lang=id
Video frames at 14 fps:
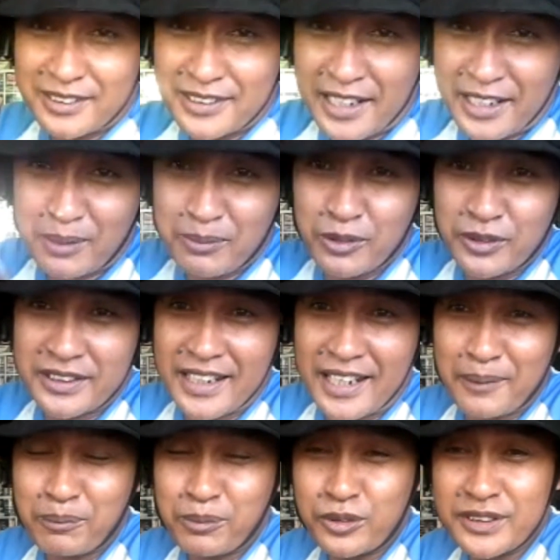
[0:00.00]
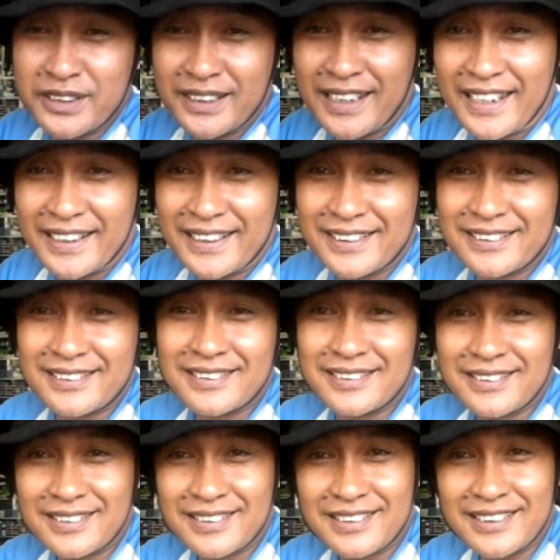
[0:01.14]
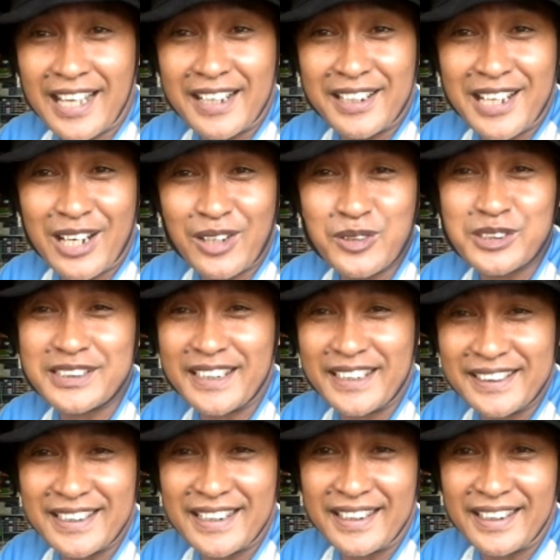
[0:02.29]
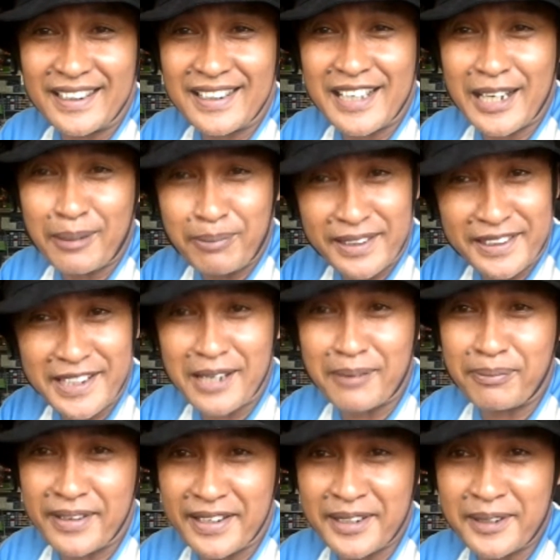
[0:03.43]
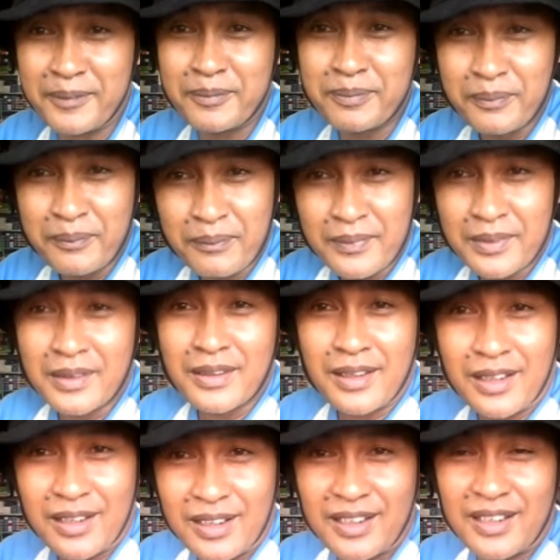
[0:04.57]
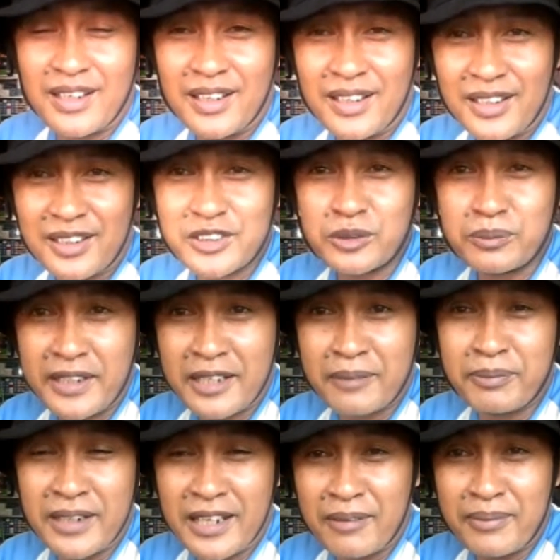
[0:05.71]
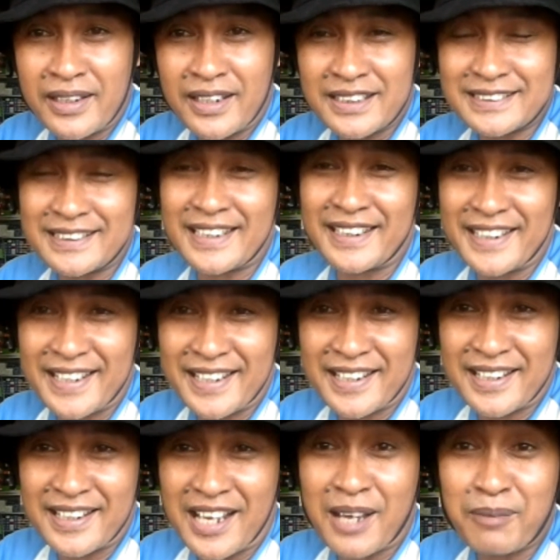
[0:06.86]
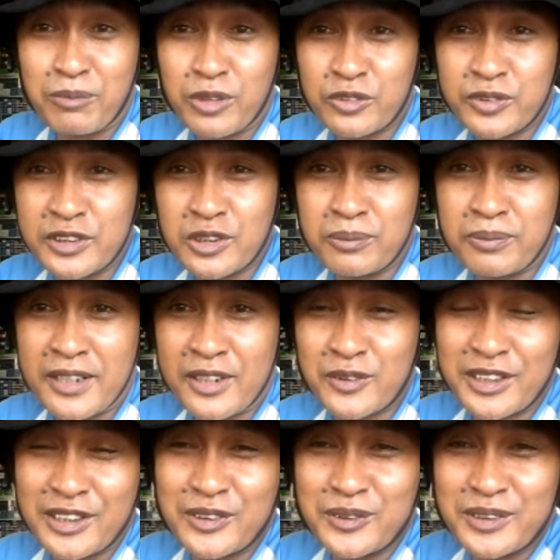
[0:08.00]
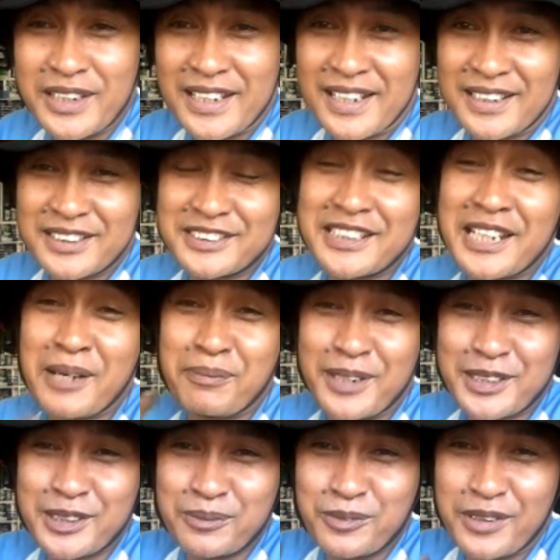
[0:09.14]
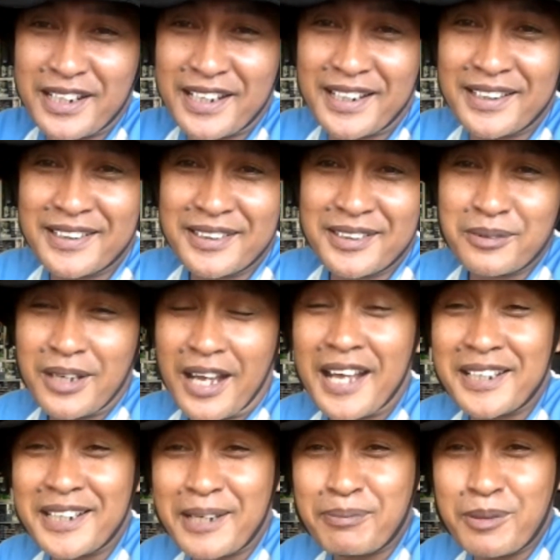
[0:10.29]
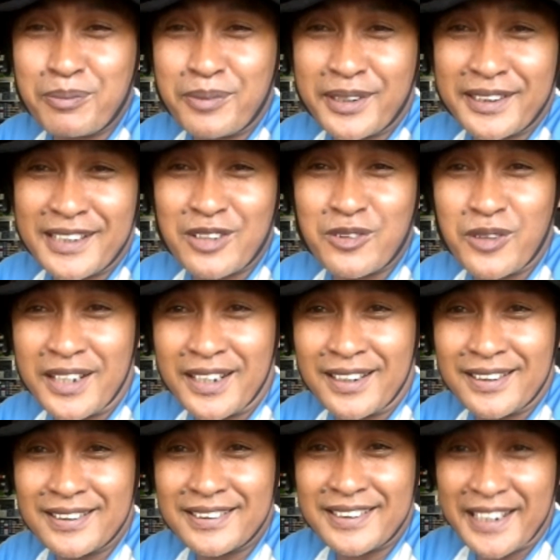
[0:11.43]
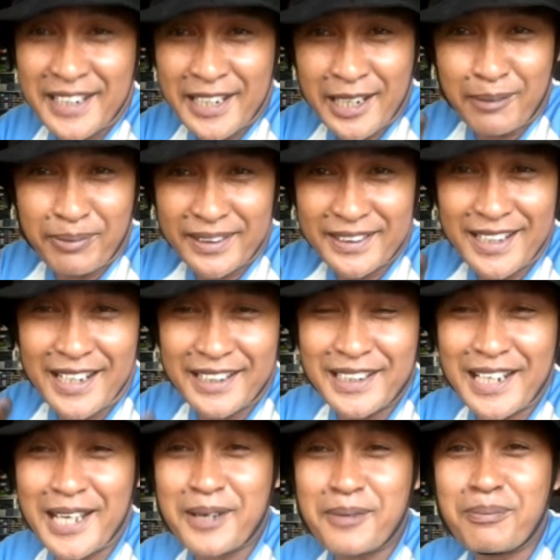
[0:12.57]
dan kemudian bunyikan tanda loncengnya ya harapannya apa e, supaya bila mana saya upload video baru tentunya sahabat semua ada pemberitahuan dan harapannya adalah